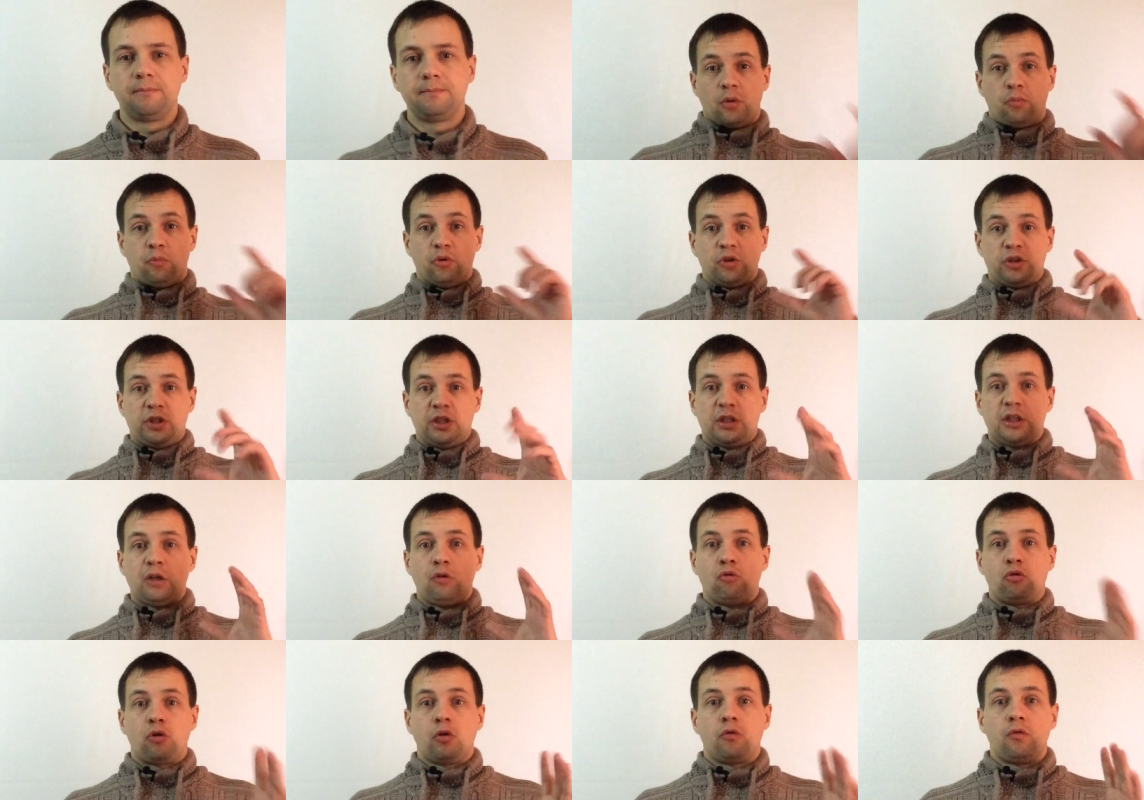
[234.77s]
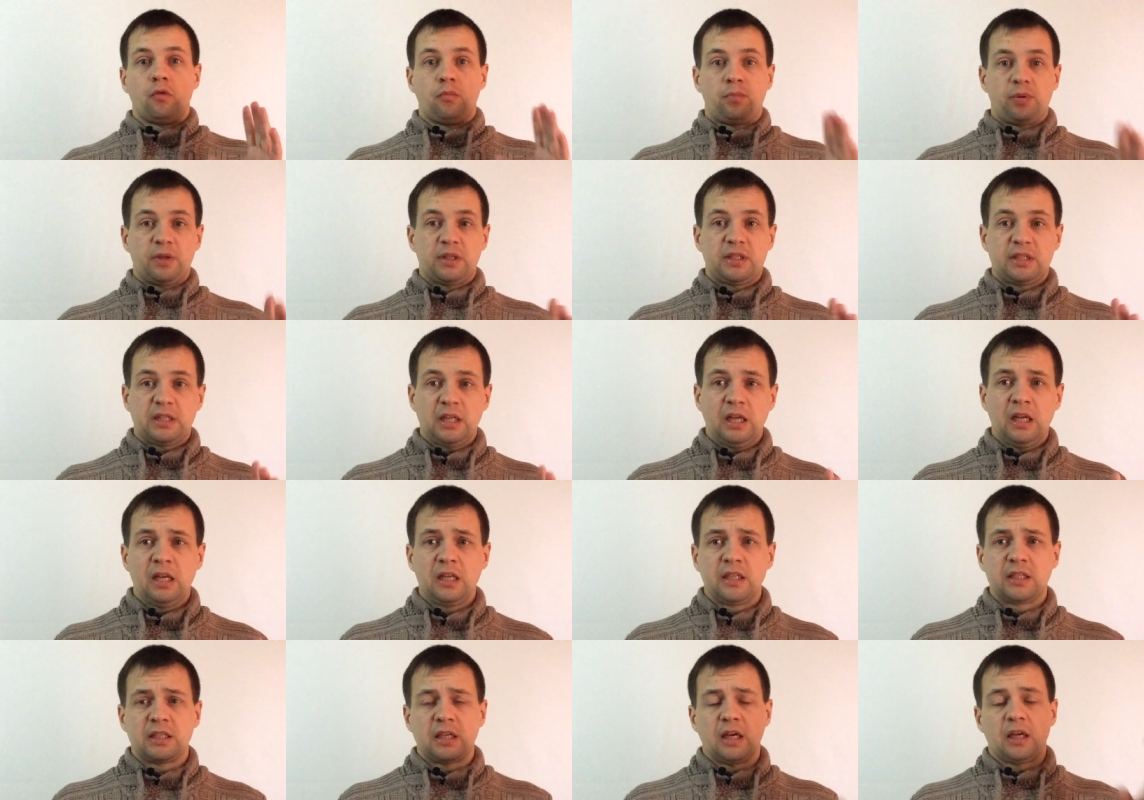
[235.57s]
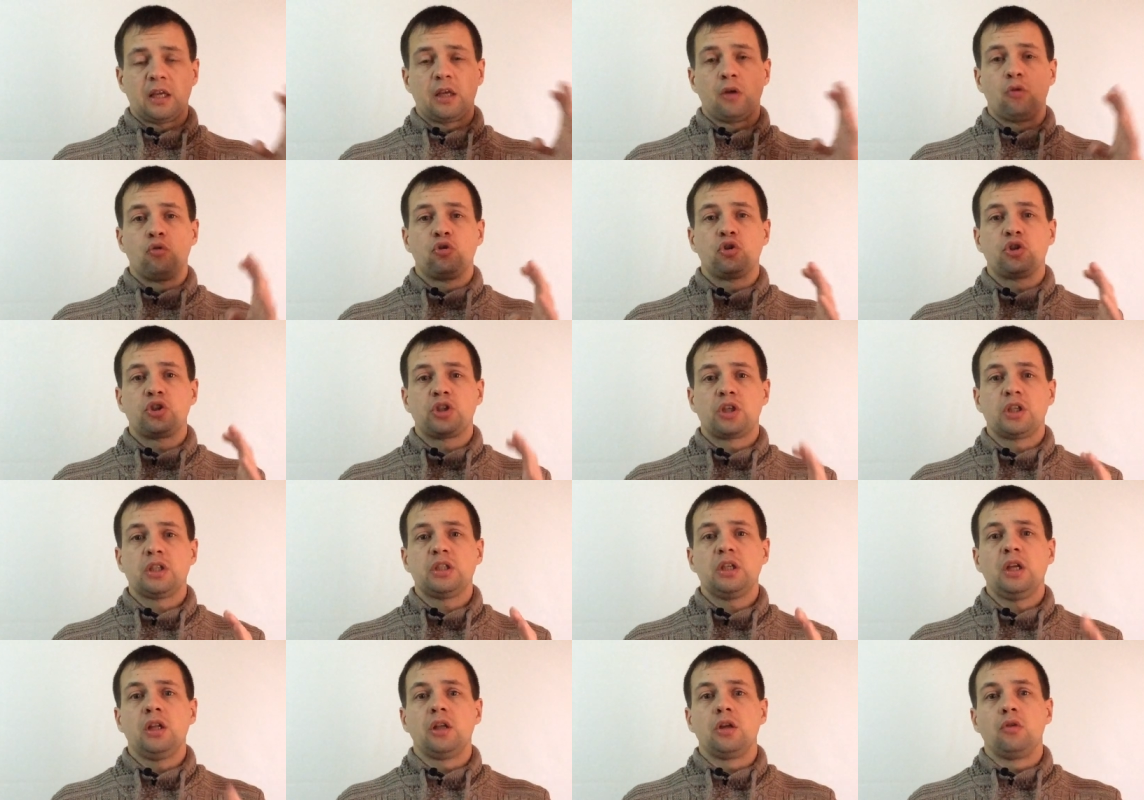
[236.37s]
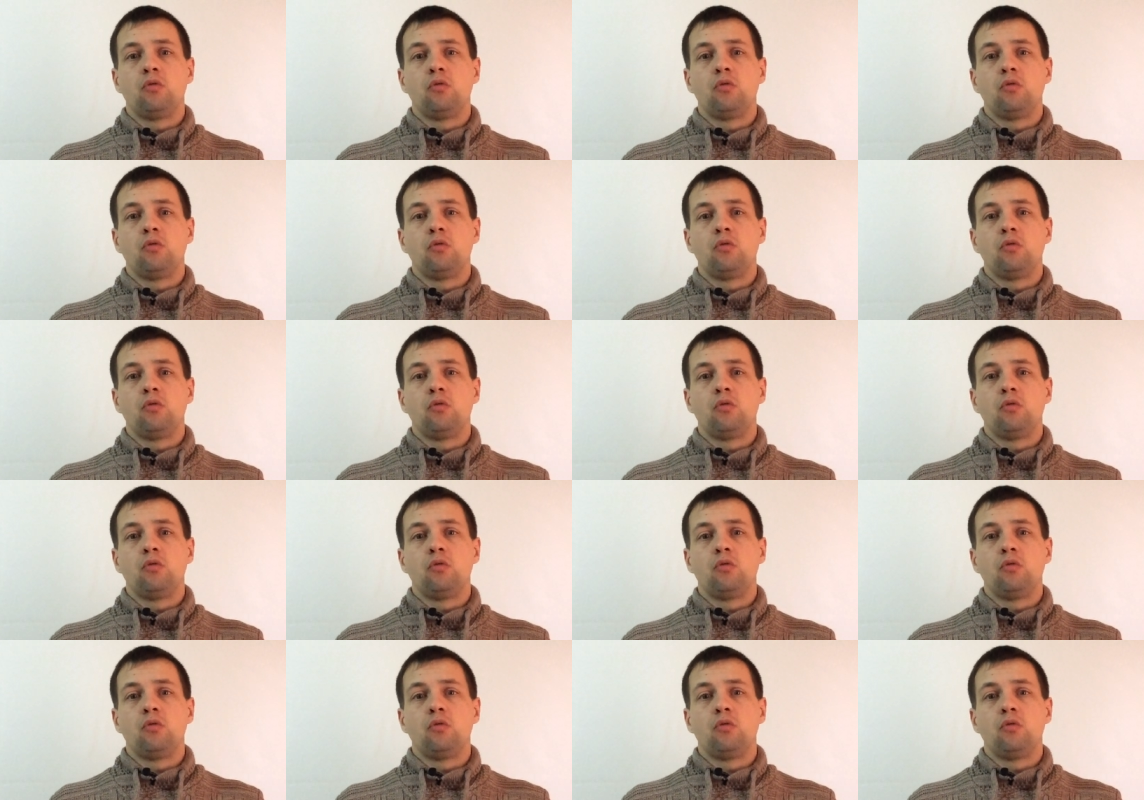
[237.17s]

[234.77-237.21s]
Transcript: После того, как вы представились, как я уже сказал,